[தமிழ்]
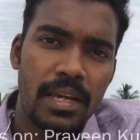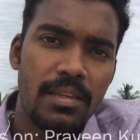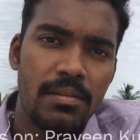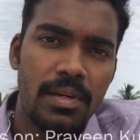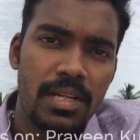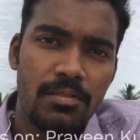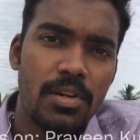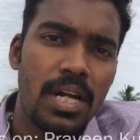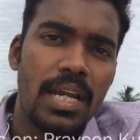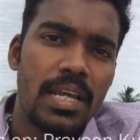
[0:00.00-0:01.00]
இறந்துருவார் இவ்வளோ
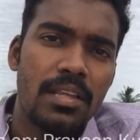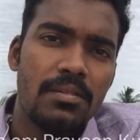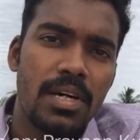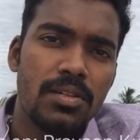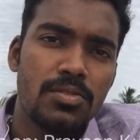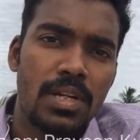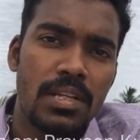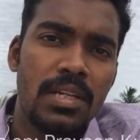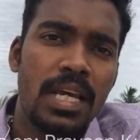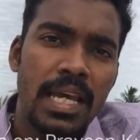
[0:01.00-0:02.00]
நாள் இறந்துருவாருன்னு சொன்னது